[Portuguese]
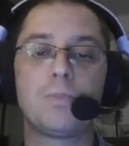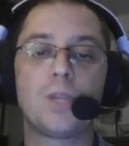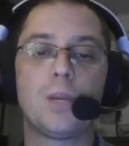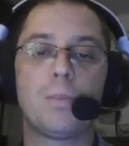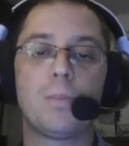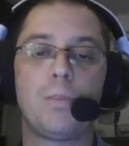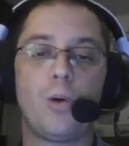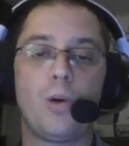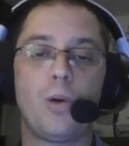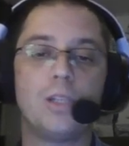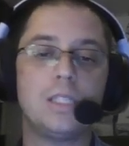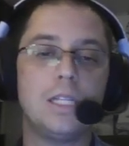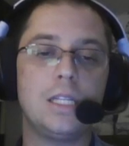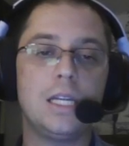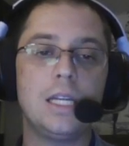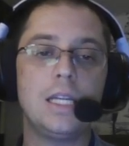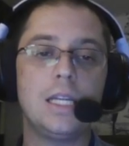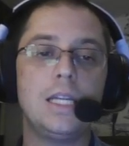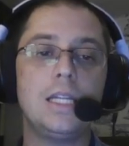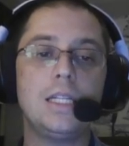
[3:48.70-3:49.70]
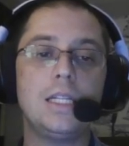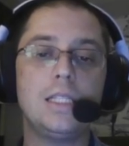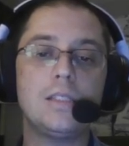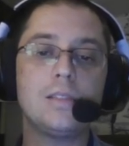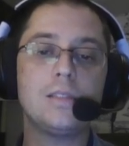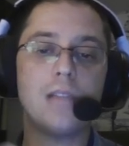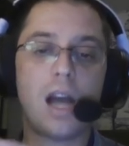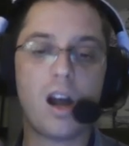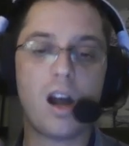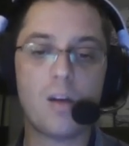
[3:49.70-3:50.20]
pode
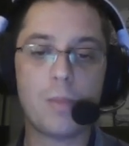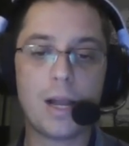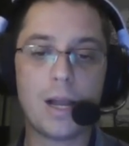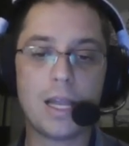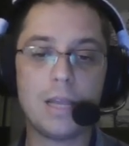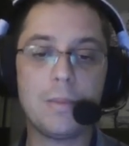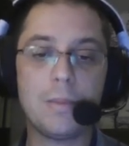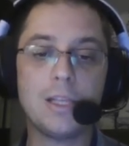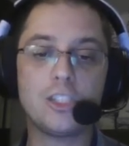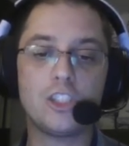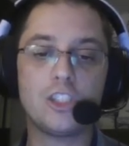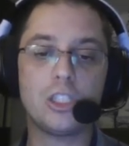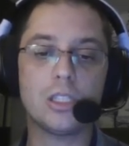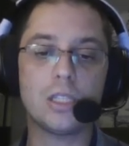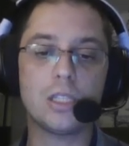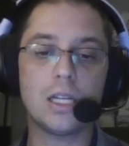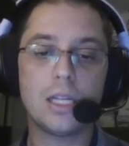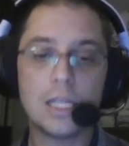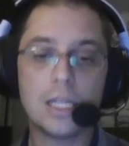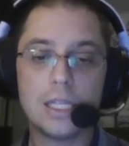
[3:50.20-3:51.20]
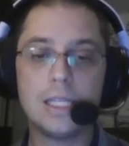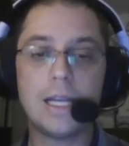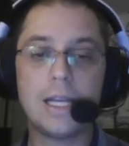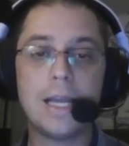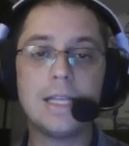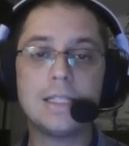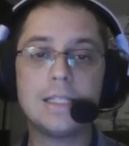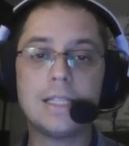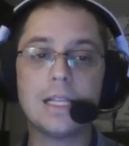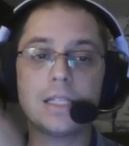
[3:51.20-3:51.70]
iniciar uma remetida e
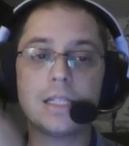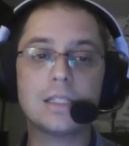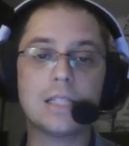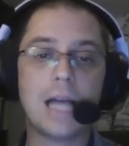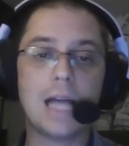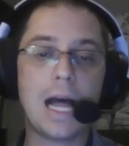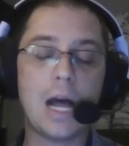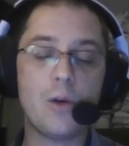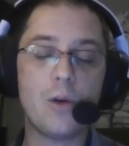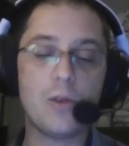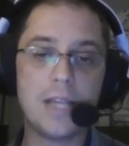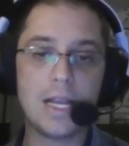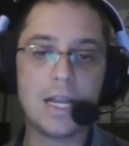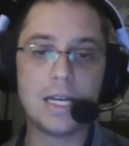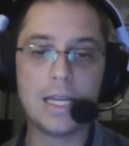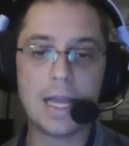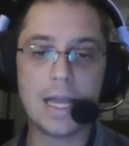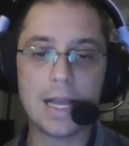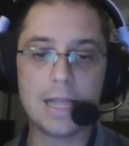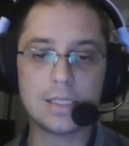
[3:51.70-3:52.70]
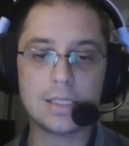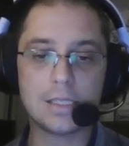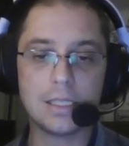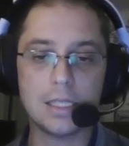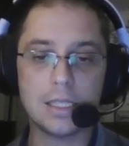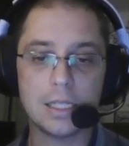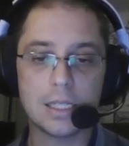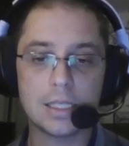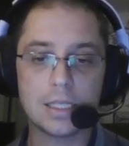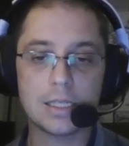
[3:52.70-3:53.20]
aí tentar o
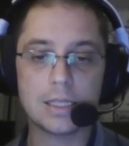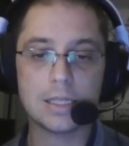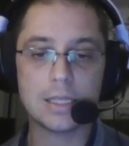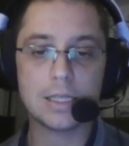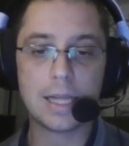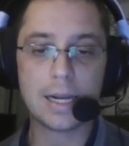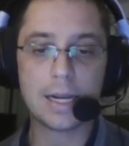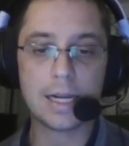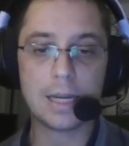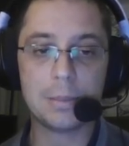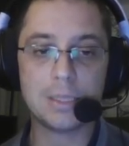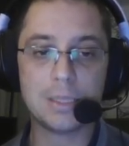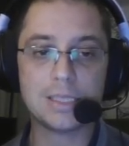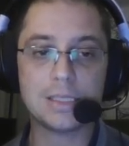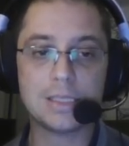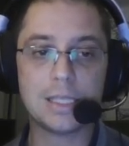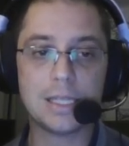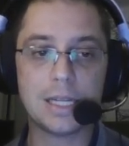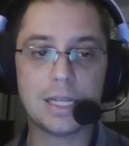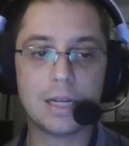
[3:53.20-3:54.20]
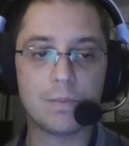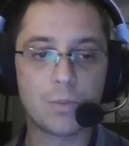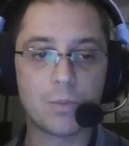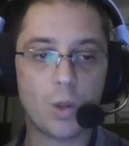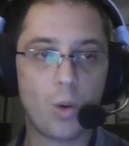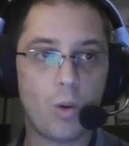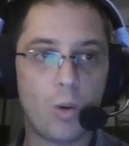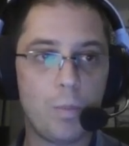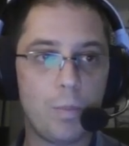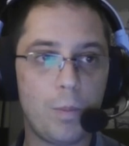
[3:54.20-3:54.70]
ILS na cabeceira
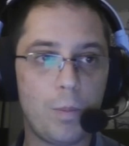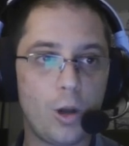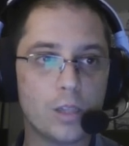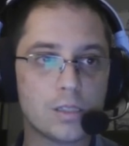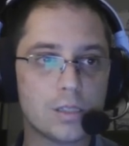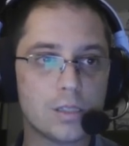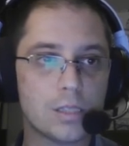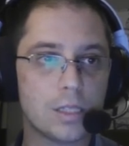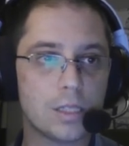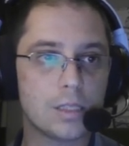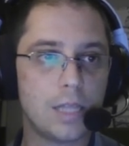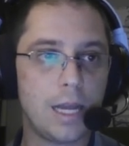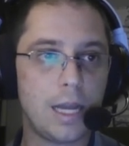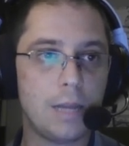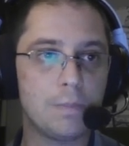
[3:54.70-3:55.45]
oposta, tá?